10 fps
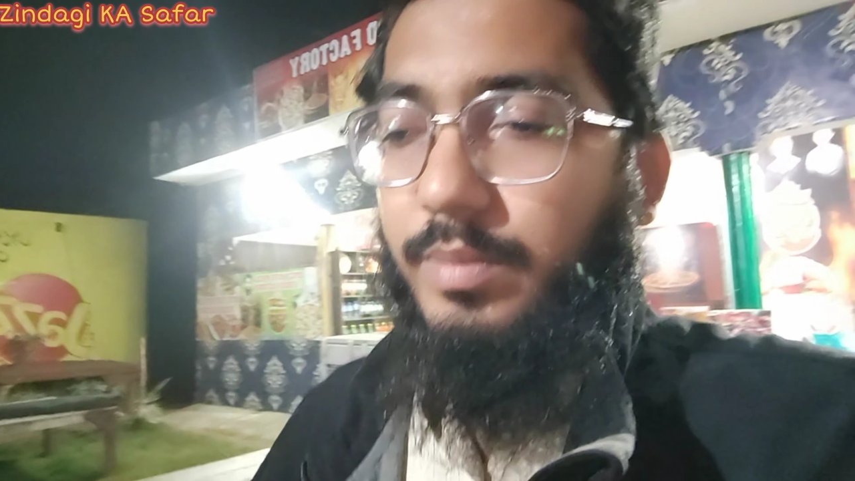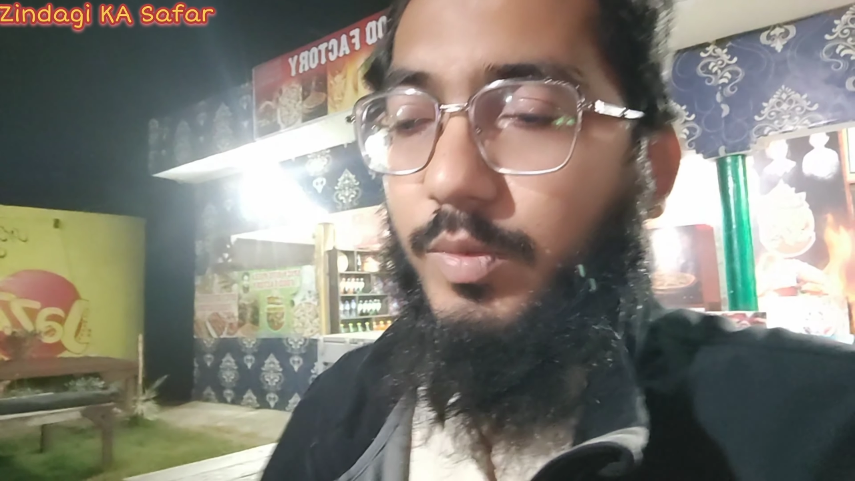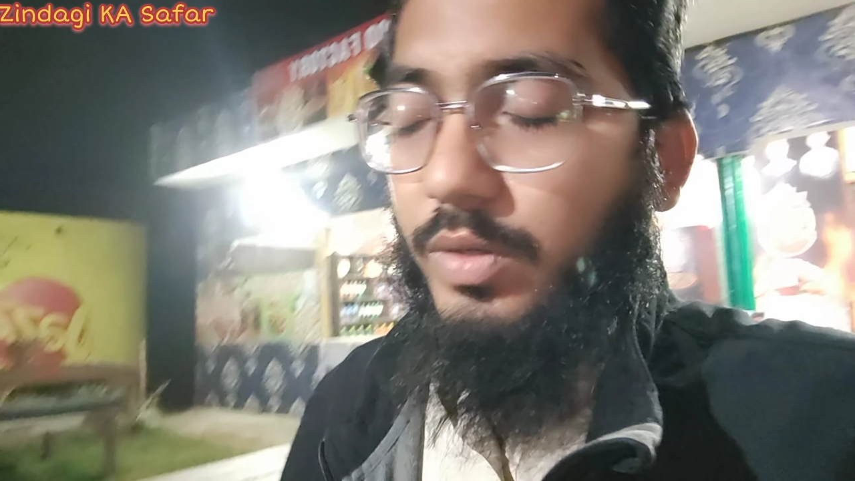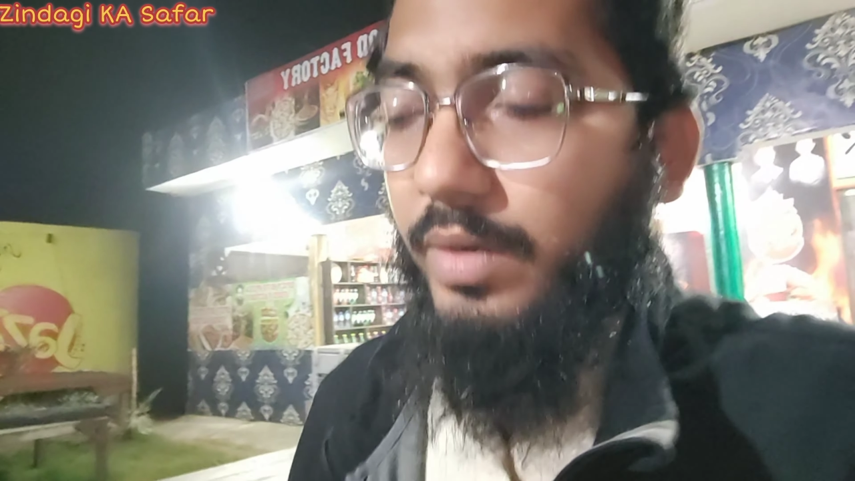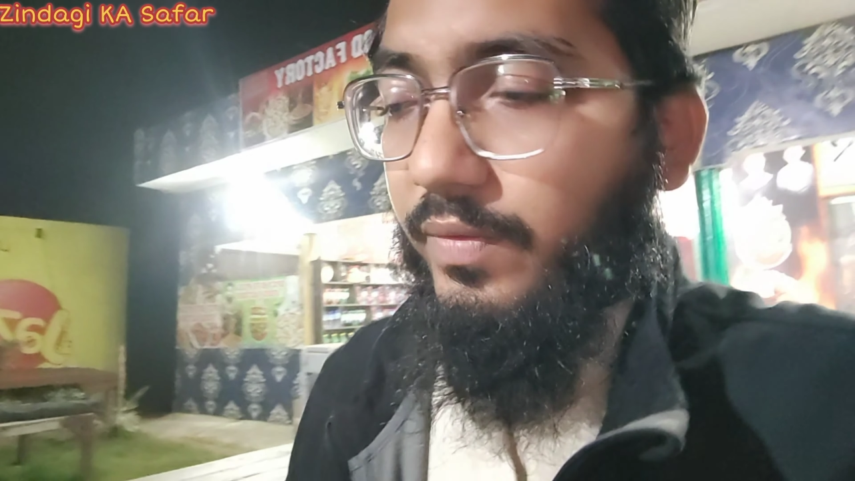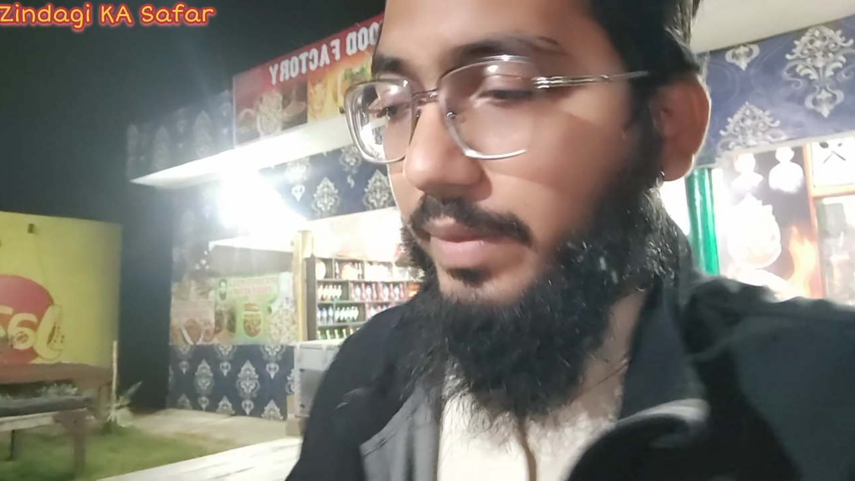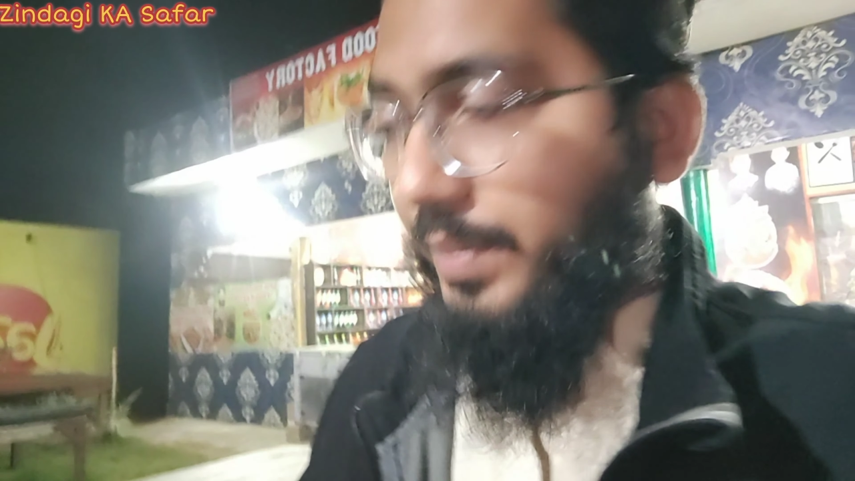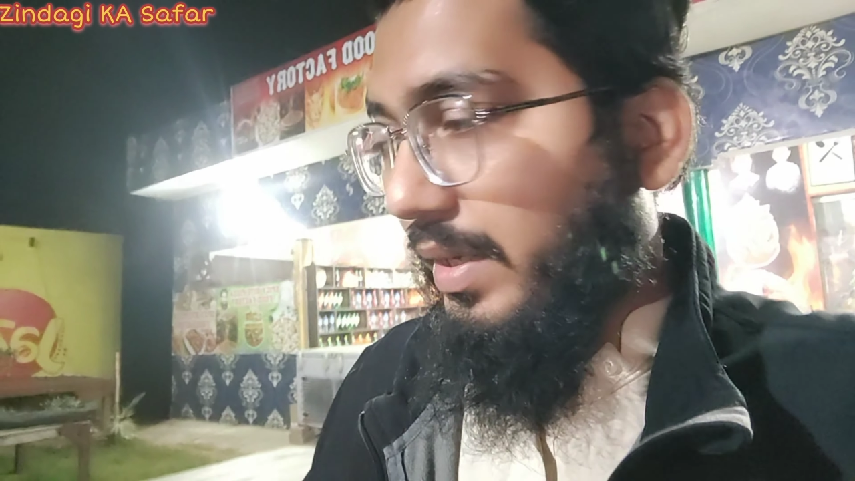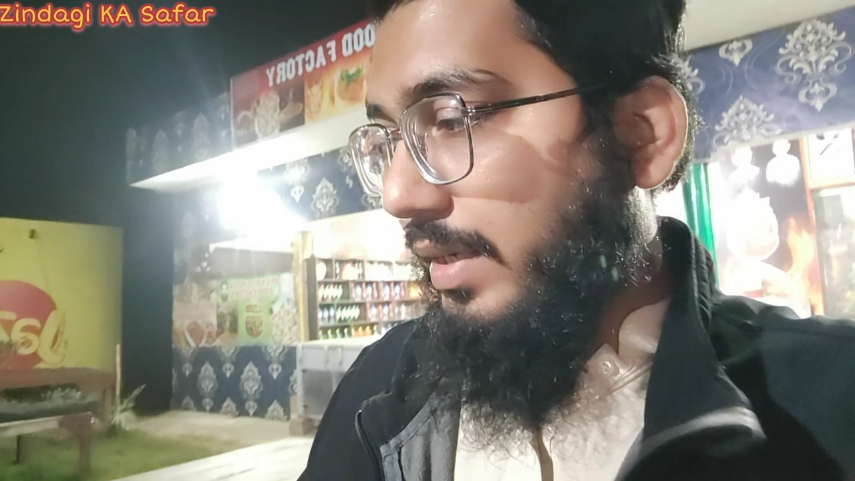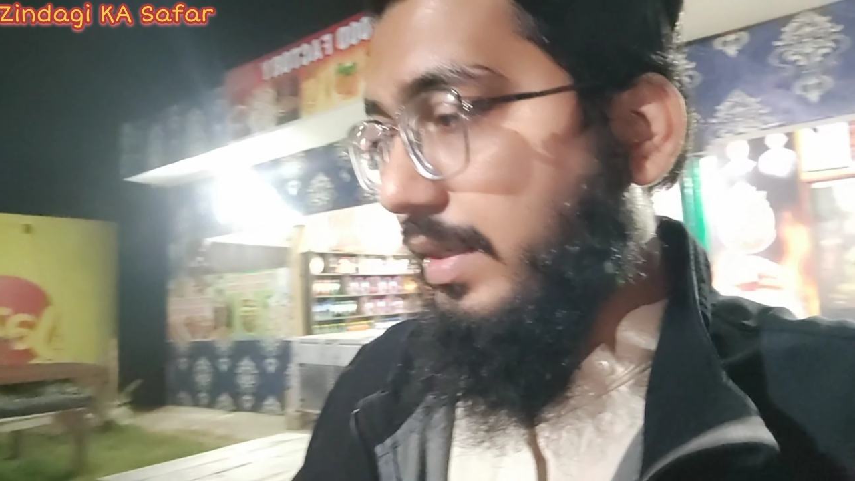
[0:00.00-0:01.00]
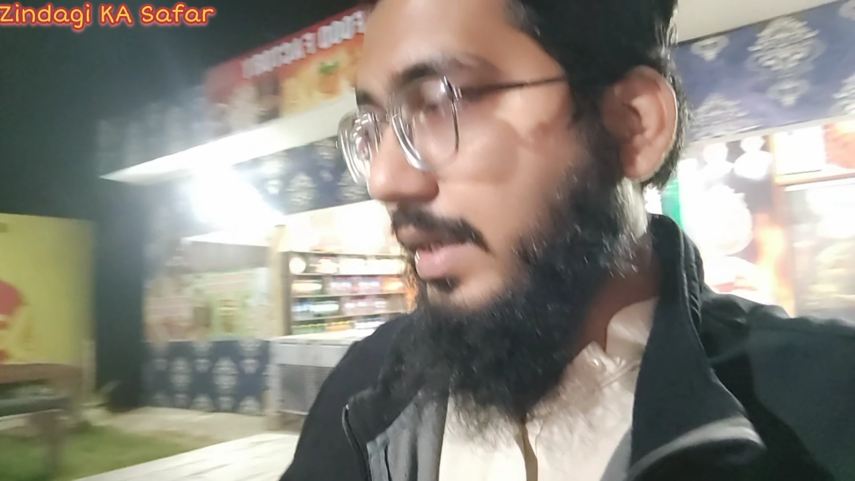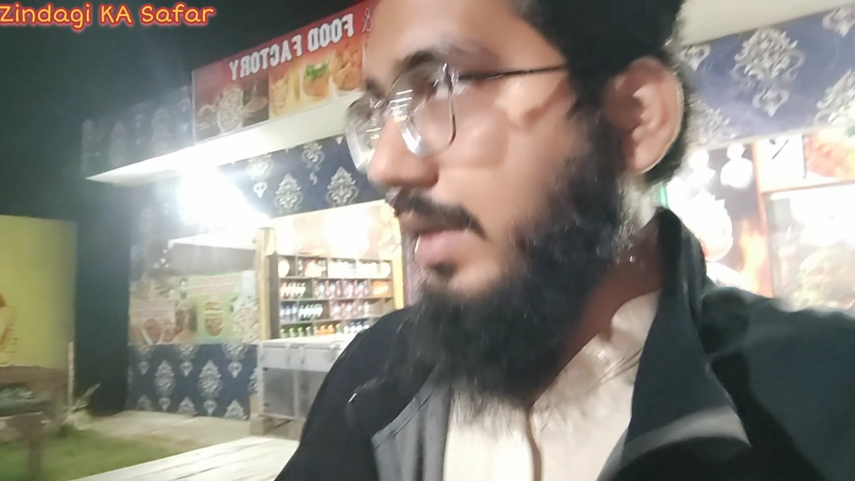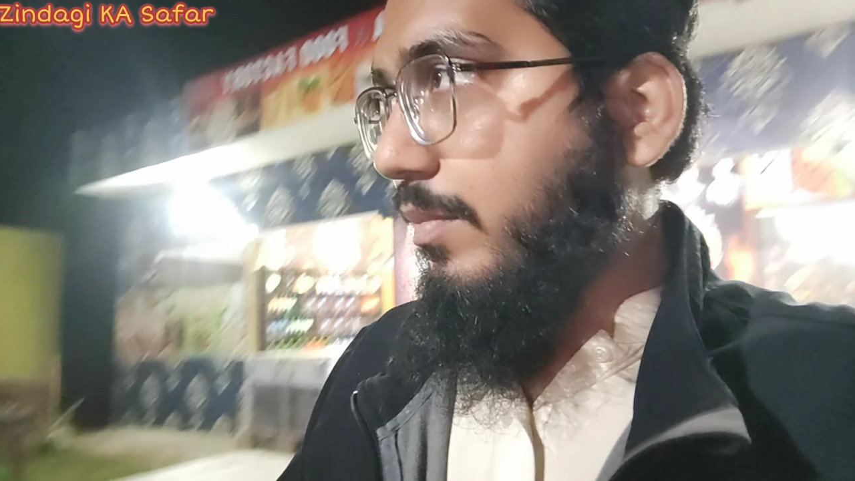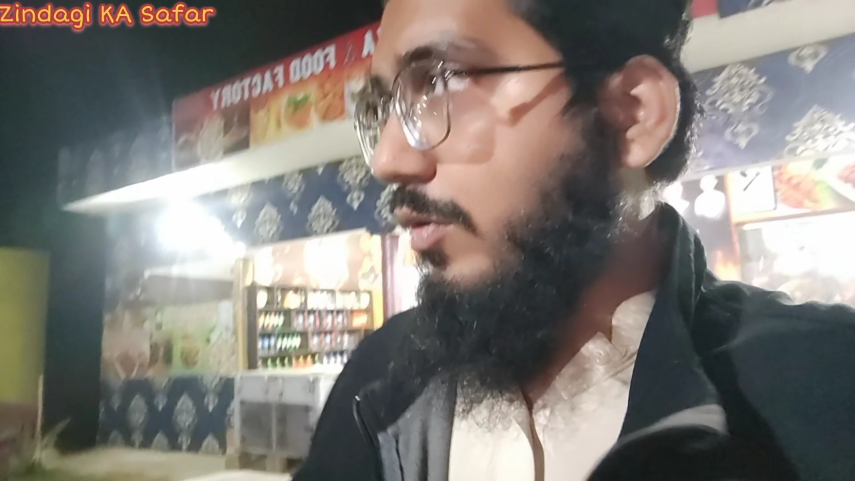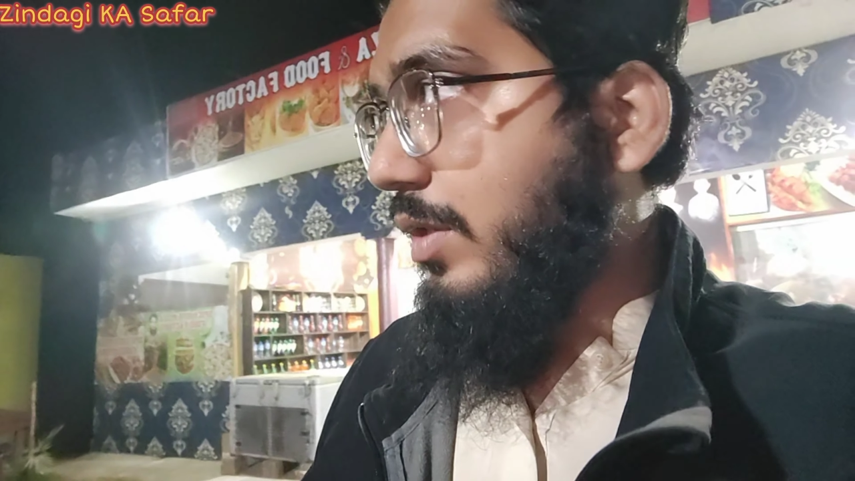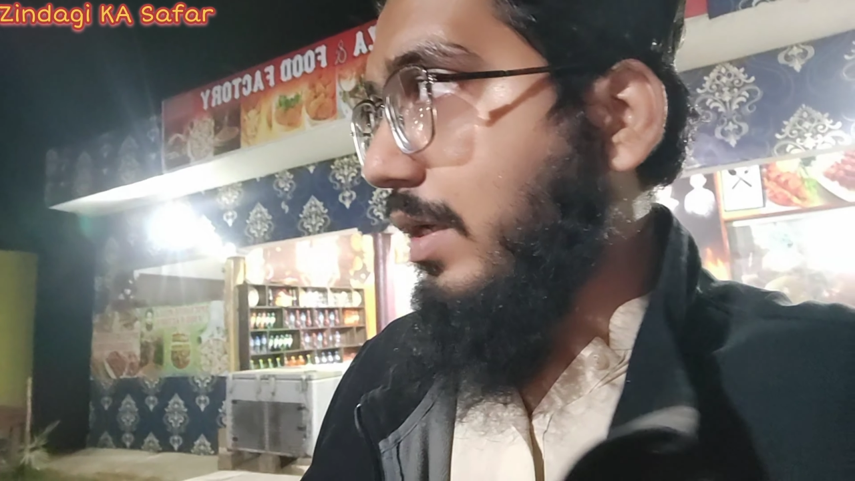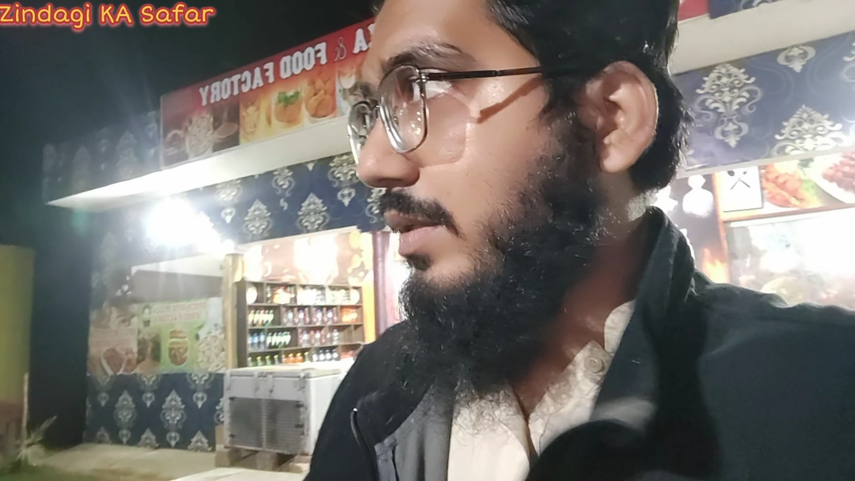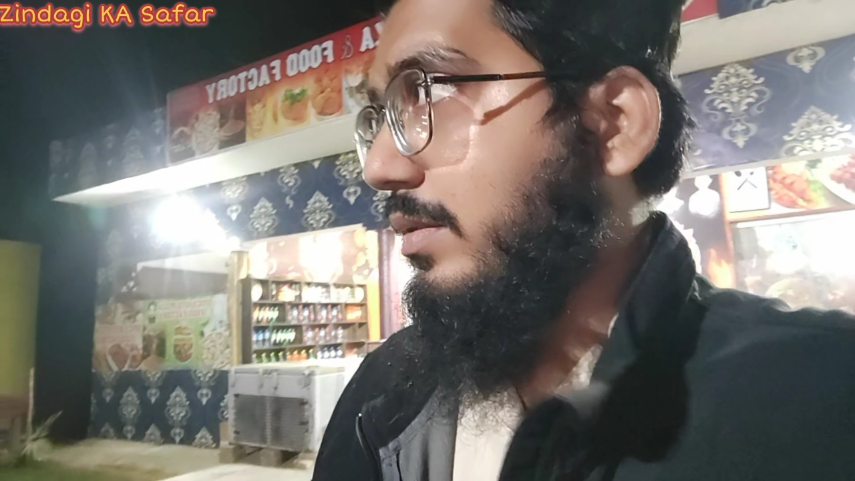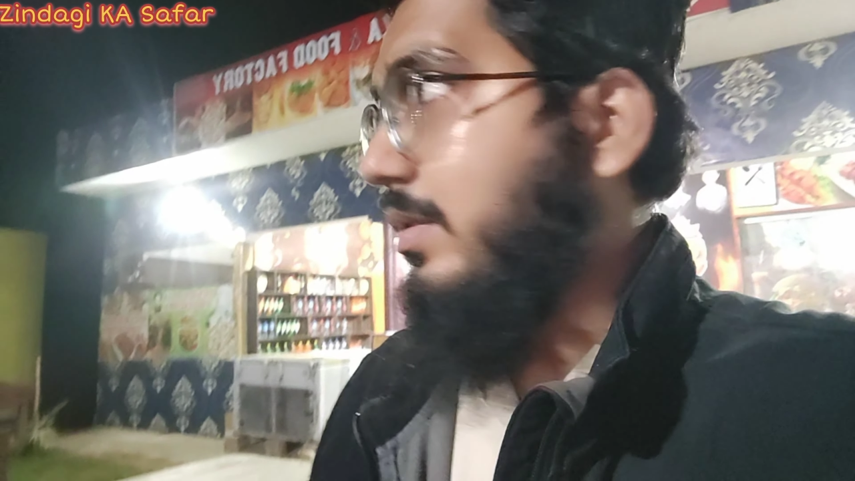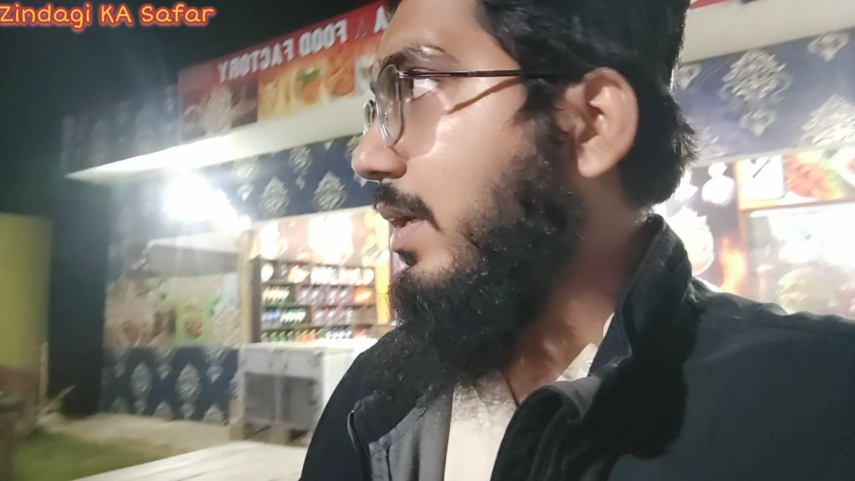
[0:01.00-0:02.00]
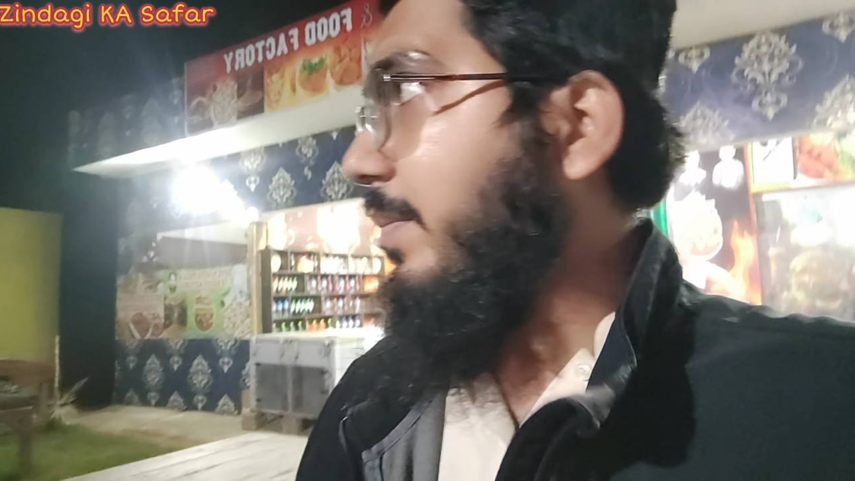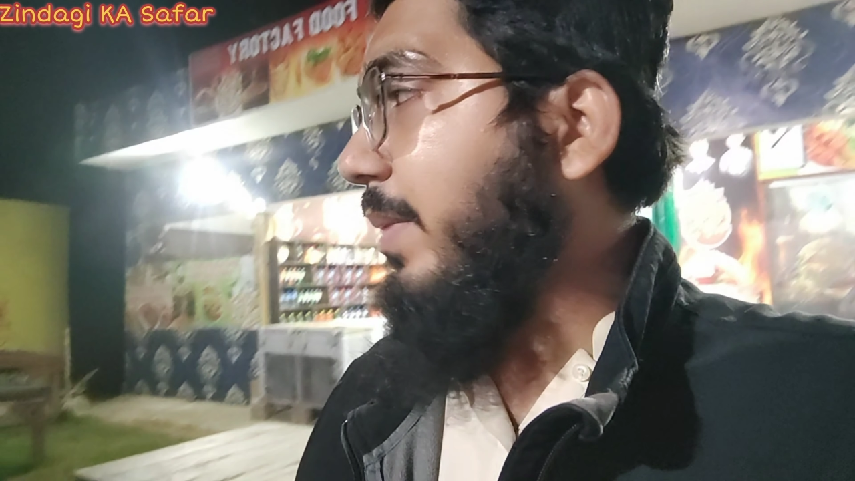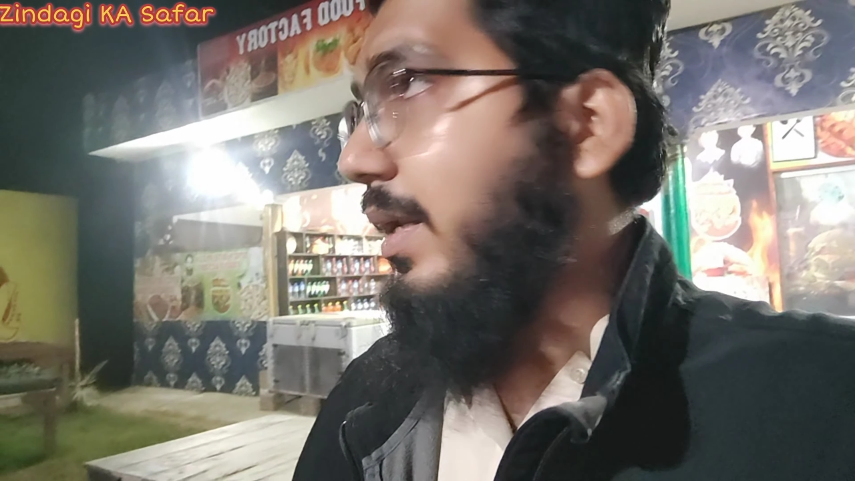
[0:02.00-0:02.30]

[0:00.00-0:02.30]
मोटरवे पे आके मुल्तान से